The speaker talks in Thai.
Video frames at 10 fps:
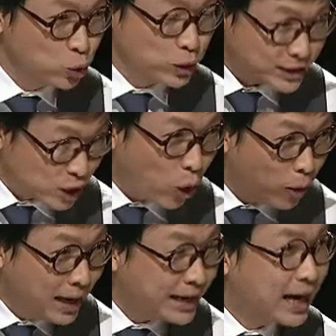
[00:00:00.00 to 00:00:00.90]
นูญและจะขอ
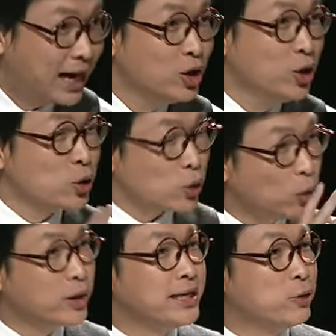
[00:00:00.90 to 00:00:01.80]
หมายขัง ตกล
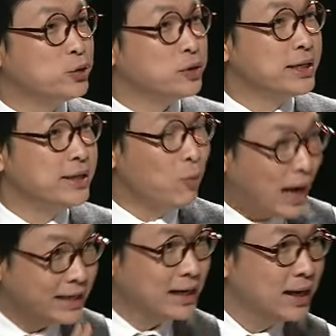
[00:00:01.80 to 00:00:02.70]
งคดีคุณสนธินี่
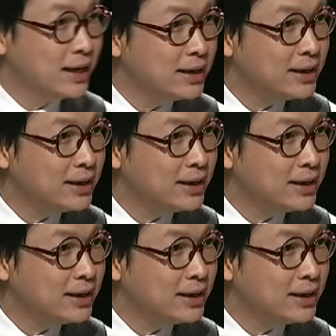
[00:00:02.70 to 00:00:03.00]
ว่าอย่างไงฮะ